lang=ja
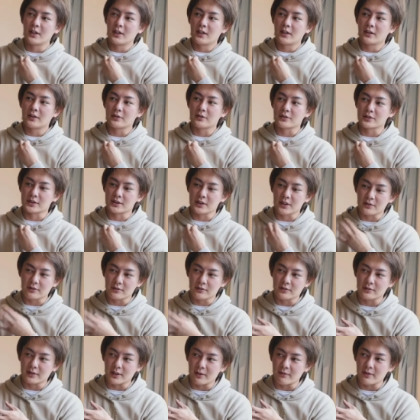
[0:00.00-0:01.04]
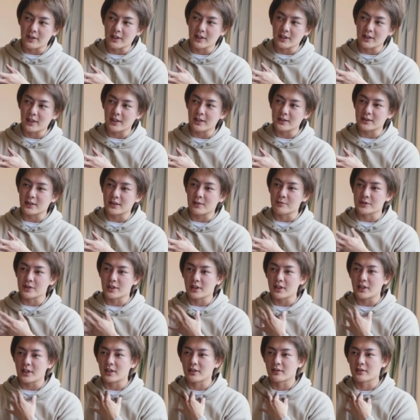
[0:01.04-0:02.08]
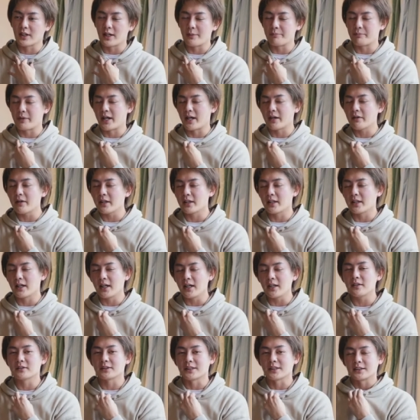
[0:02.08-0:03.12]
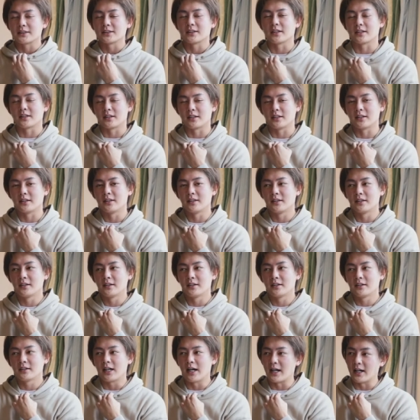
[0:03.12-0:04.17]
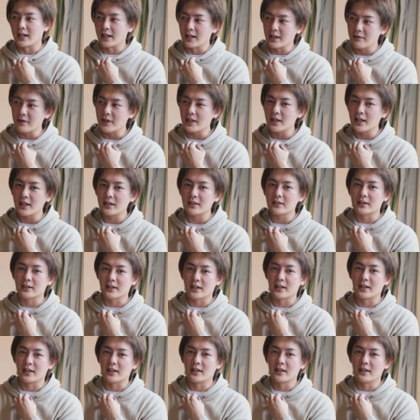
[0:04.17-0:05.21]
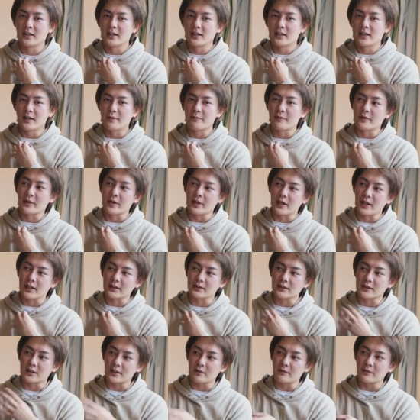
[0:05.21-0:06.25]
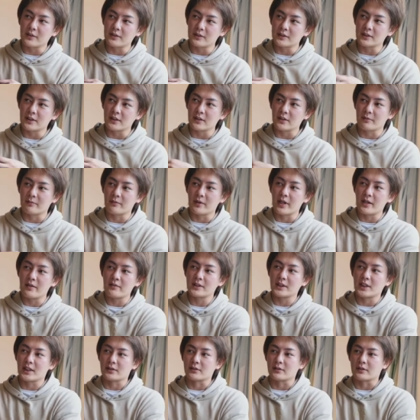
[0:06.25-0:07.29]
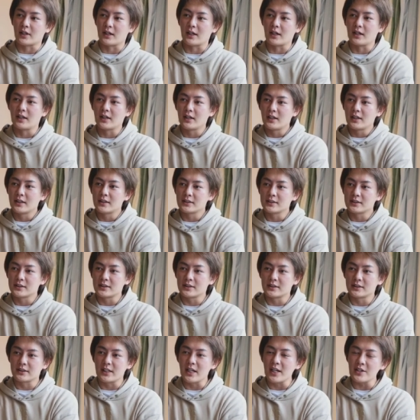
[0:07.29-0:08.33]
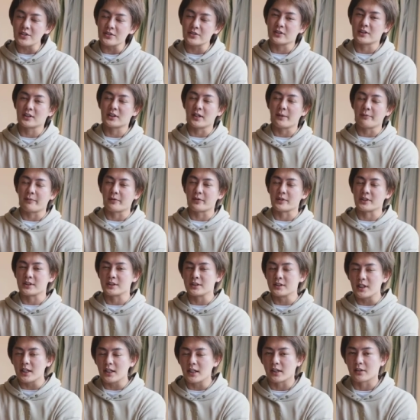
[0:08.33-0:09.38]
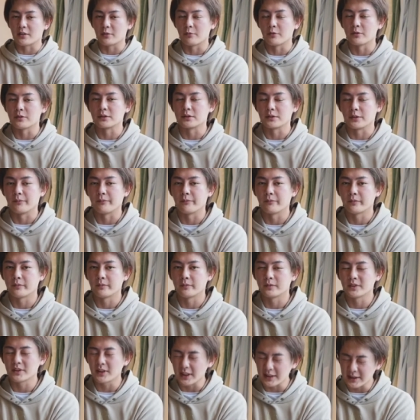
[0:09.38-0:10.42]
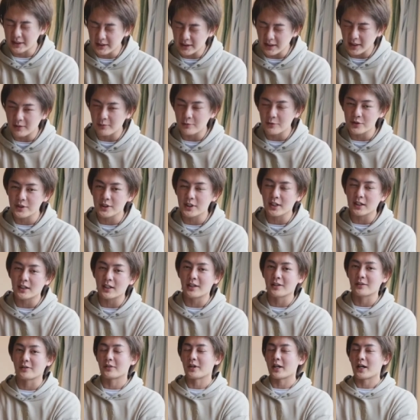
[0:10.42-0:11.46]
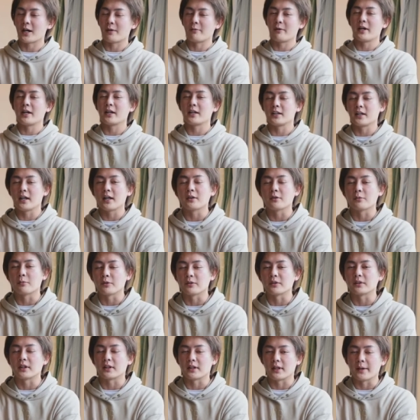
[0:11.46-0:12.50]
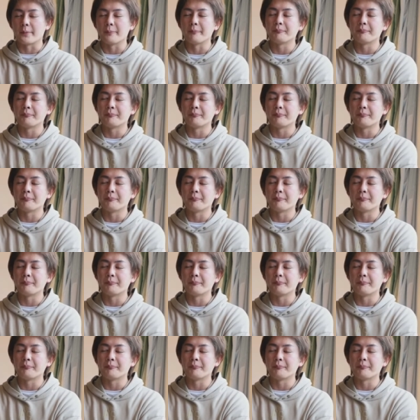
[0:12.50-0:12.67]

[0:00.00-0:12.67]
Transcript: 年下の生意気なやつかもしれないけどやっぱあれはないよさすがに。あれはなくてやっぱ俺朝倉みくりさんとかメイサーとか選手にやっぱ俺失礼だと思うんですよ。さすがに申し訳ないけど俺かばいきれんと思ってて。